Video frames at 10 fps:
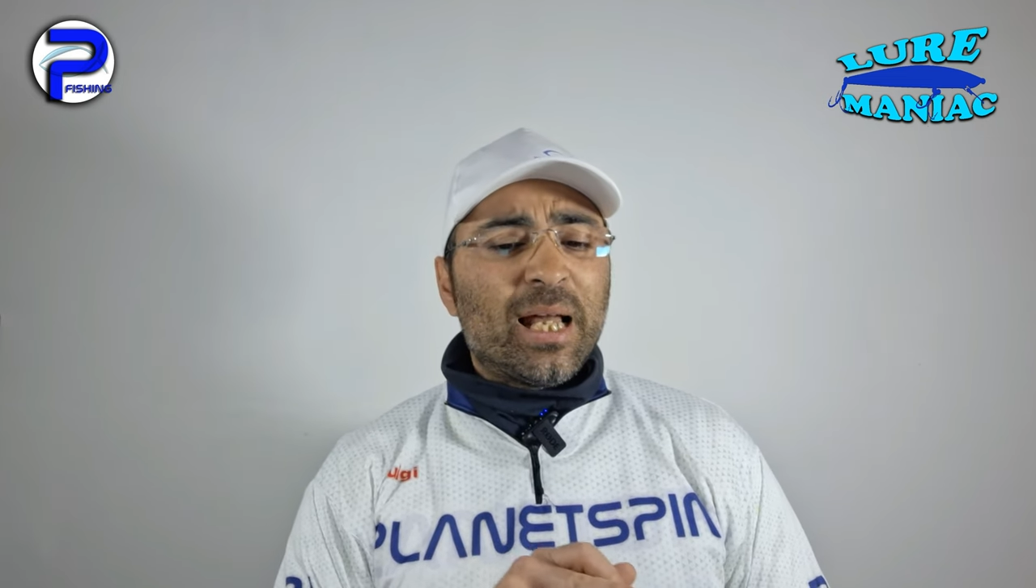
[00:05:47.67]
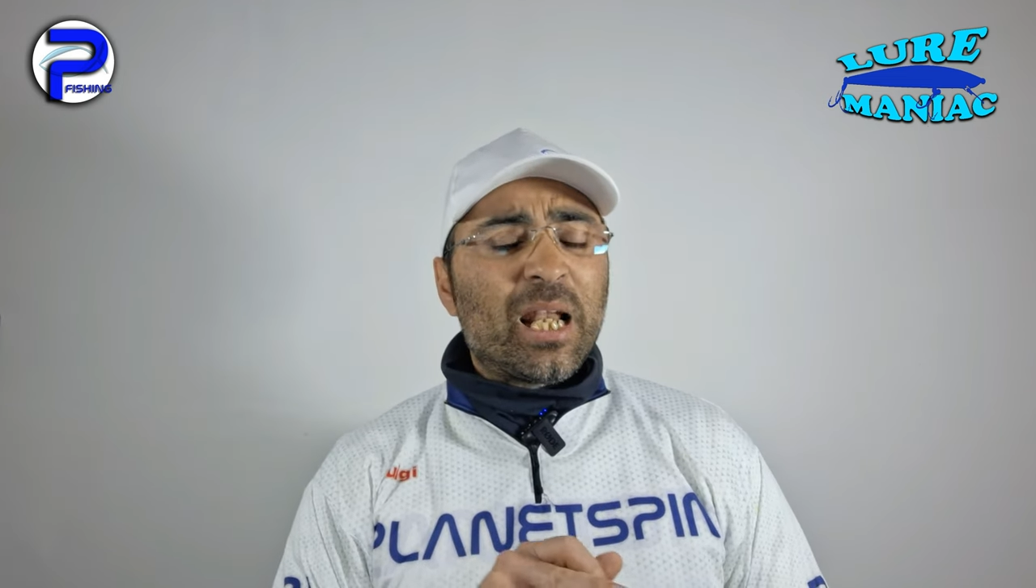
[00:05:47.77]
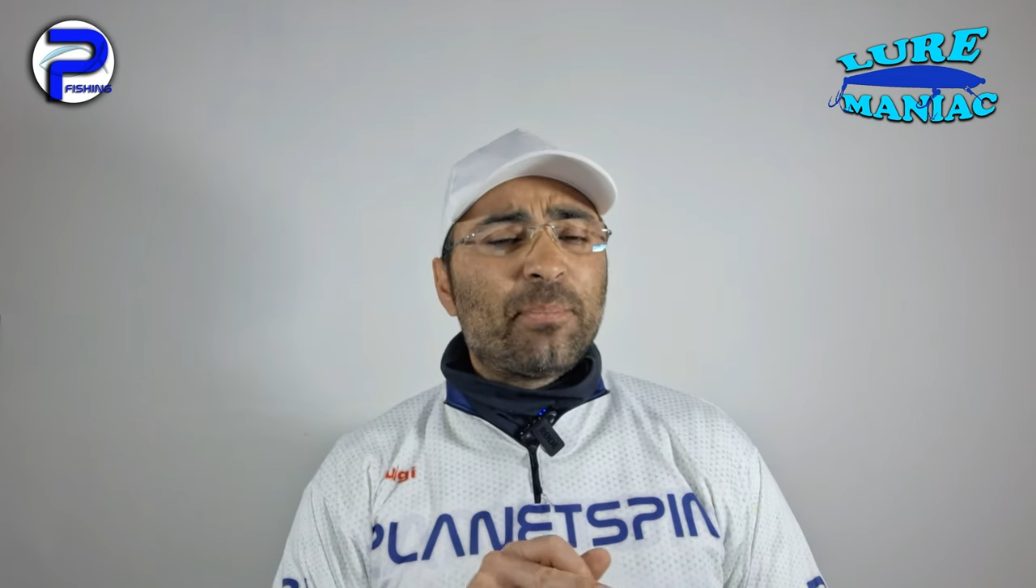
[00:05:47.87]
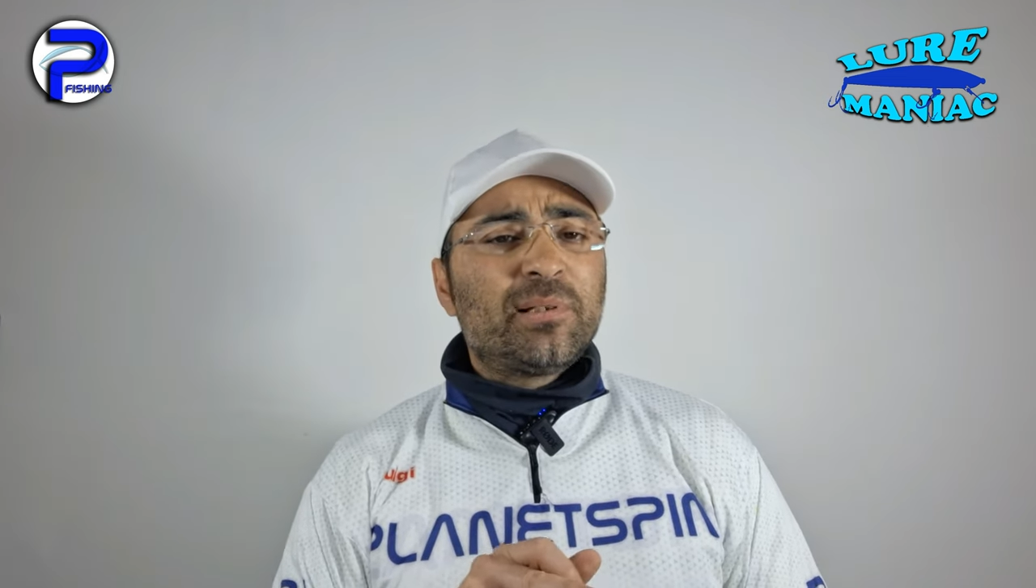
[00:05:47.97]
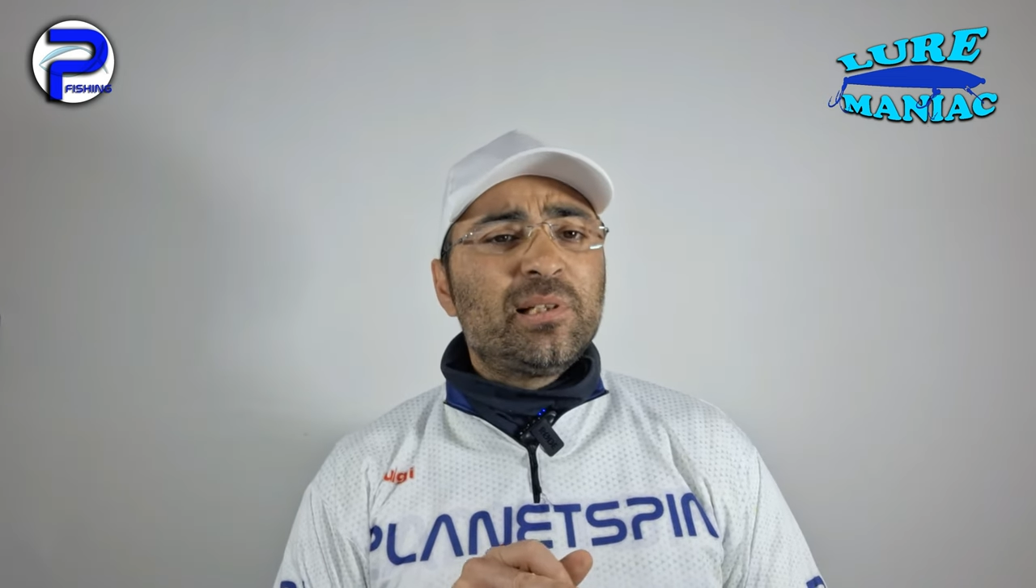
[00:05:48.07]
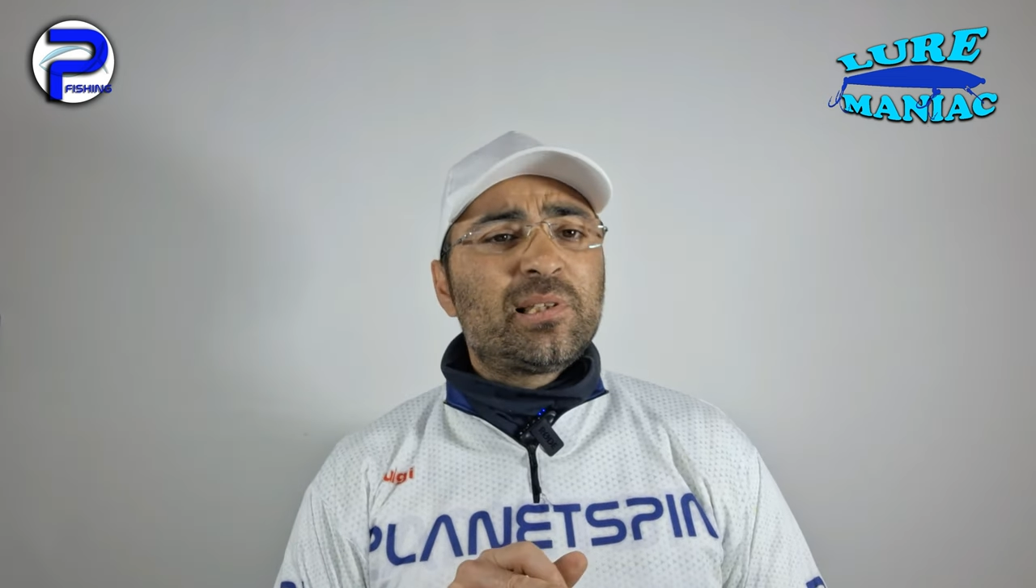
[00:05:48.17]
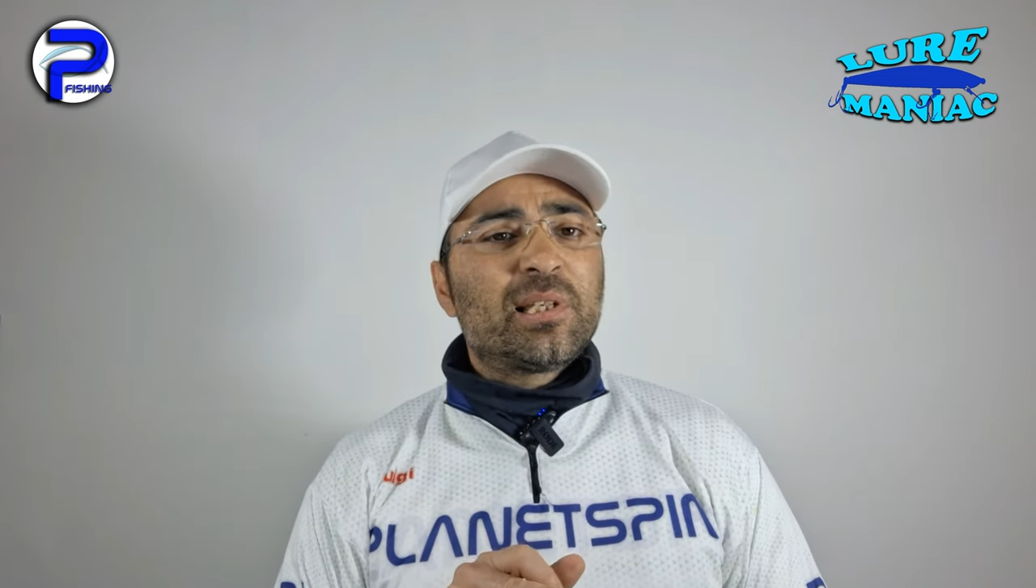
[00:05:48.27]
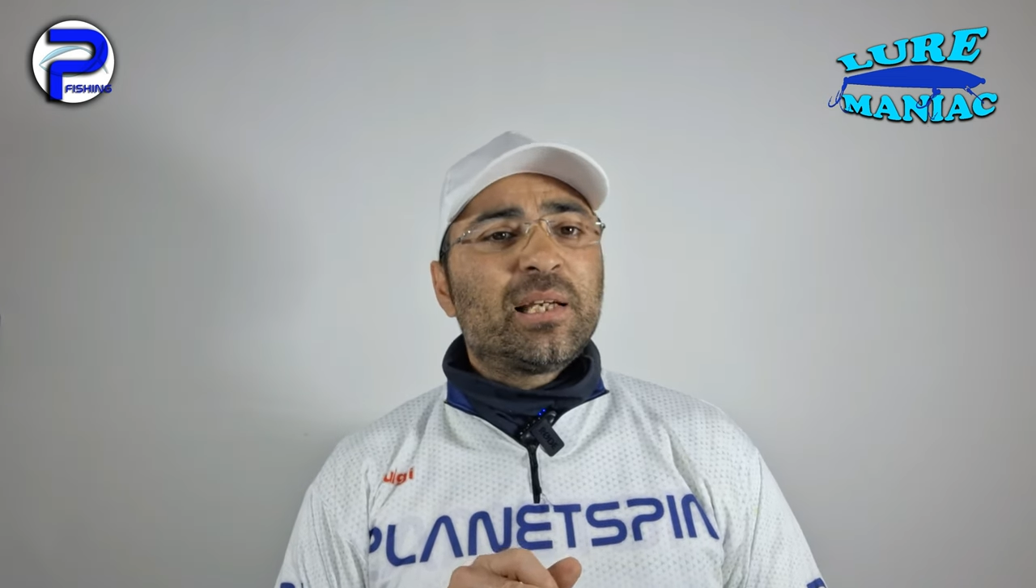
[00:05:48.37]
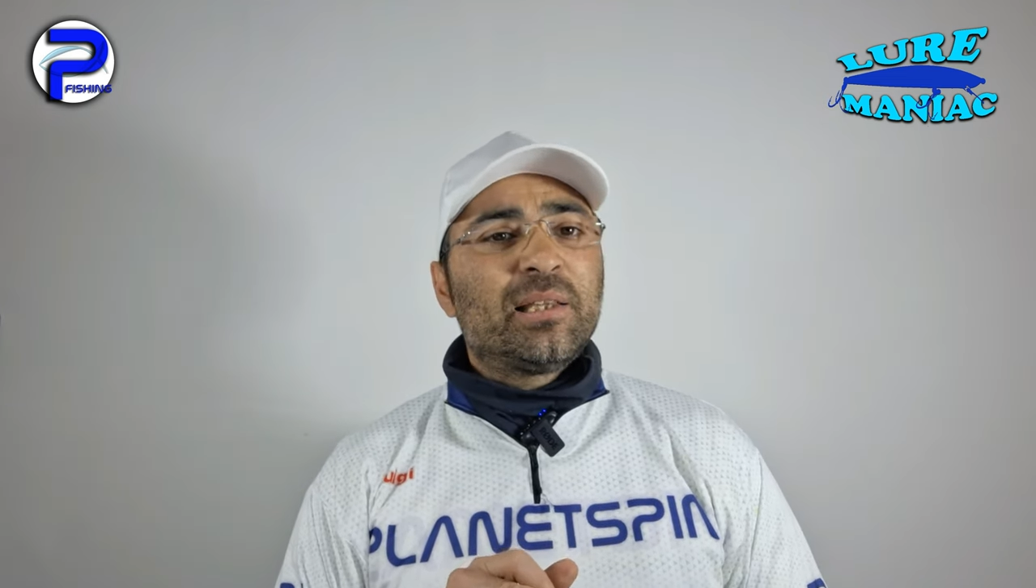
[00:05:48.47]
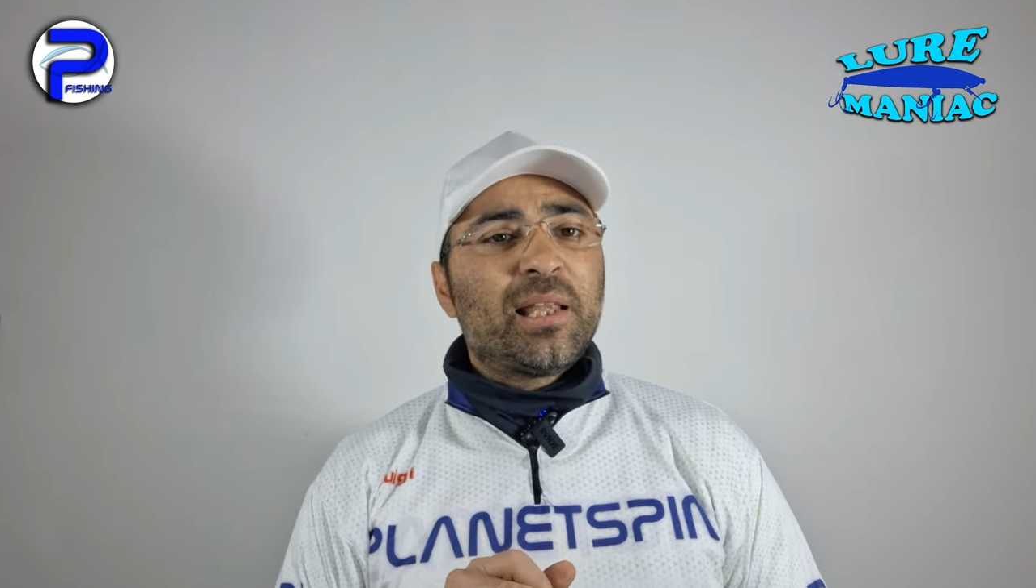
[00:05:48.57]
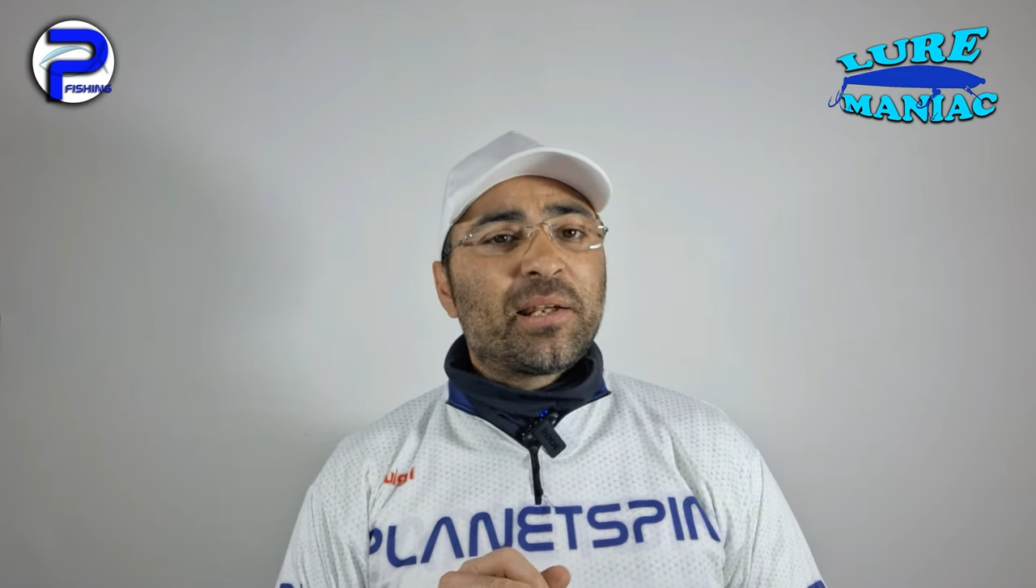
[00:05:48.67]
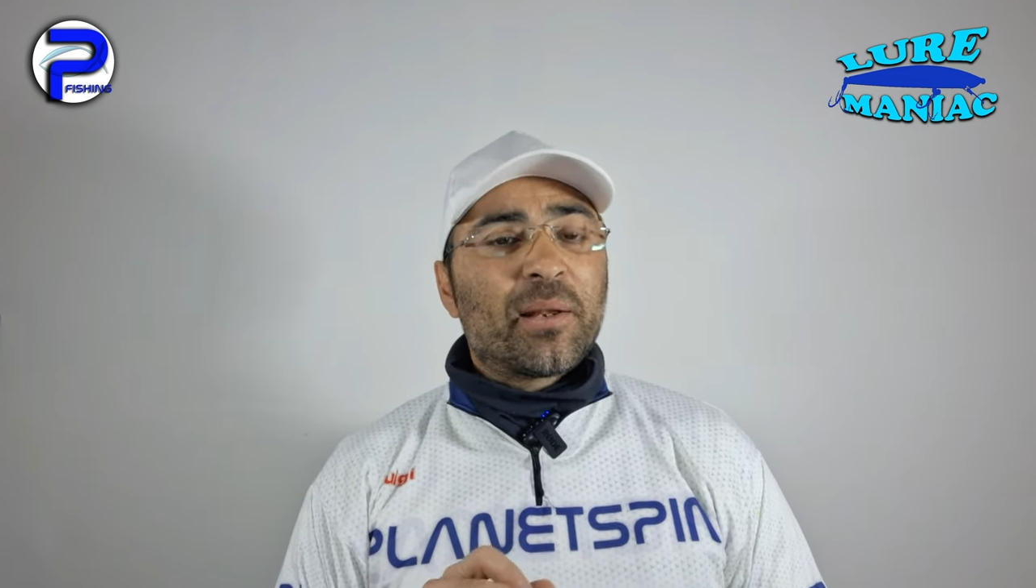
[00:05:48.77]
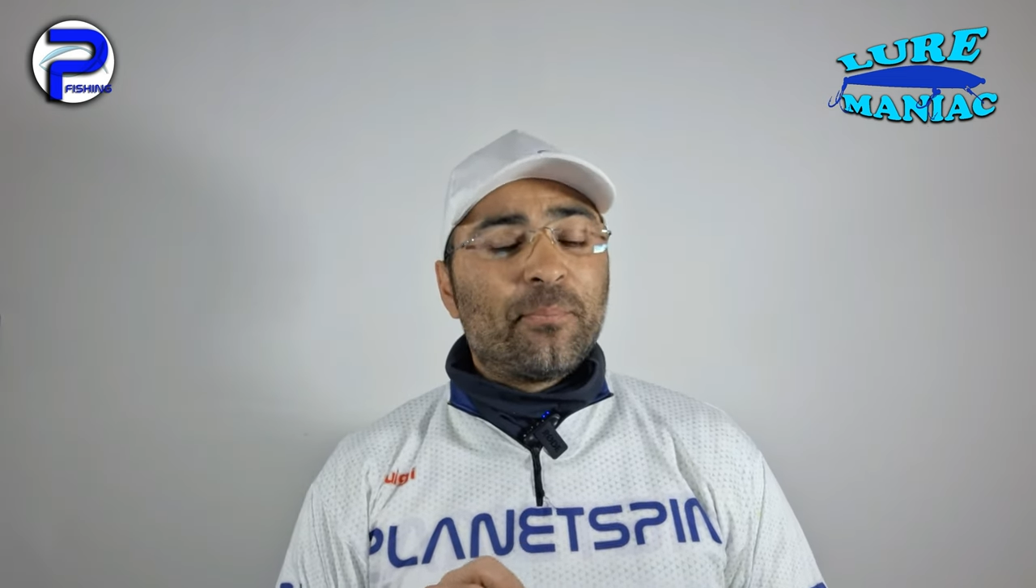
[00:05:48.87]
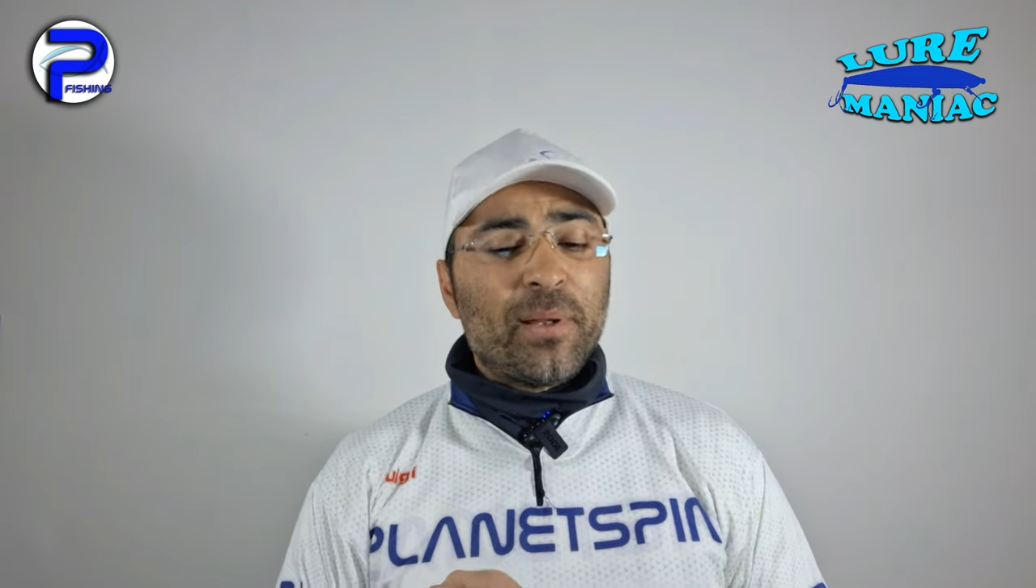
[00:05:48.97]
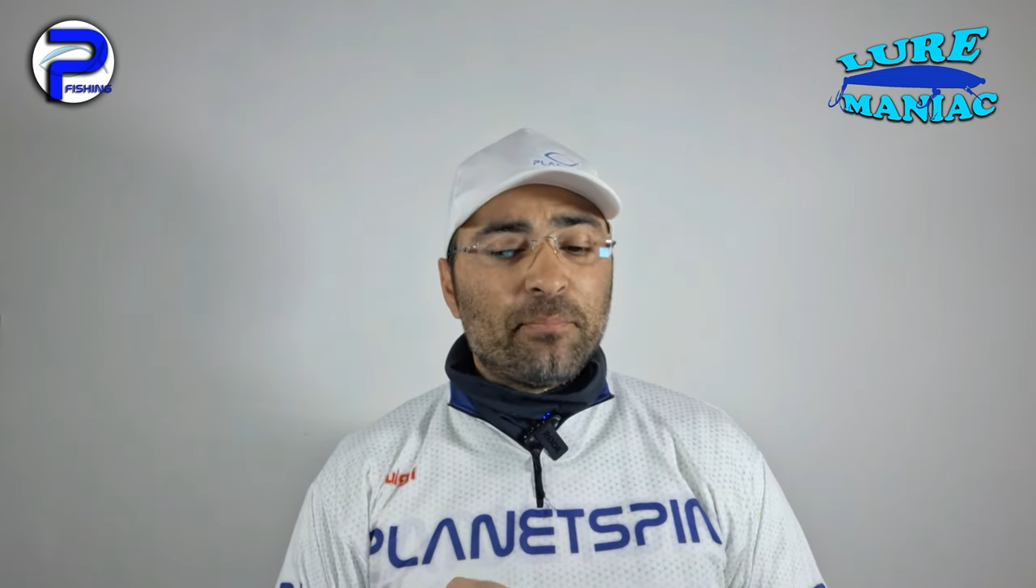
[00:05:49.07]
alla pesistica
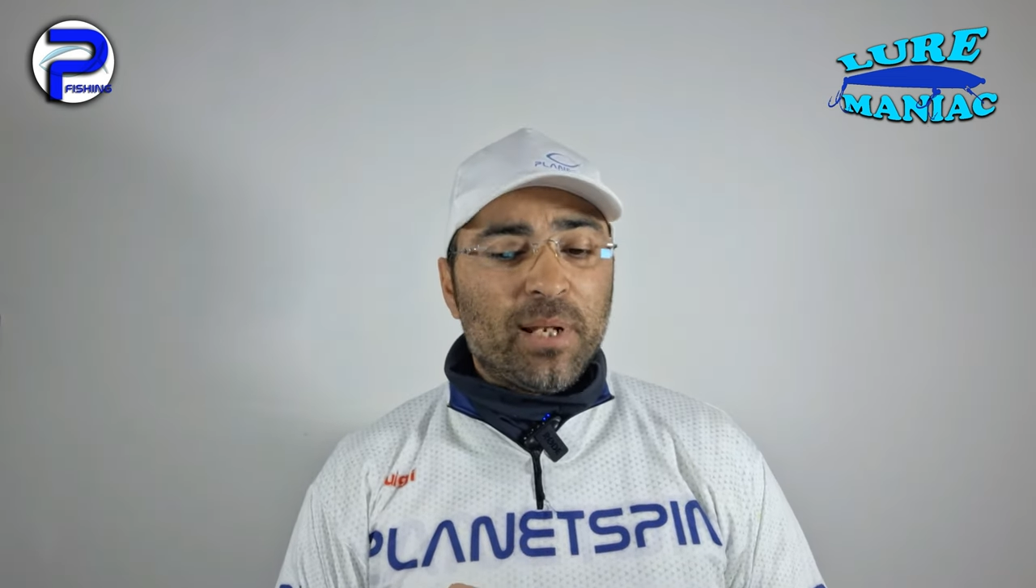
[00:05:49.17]
interna ben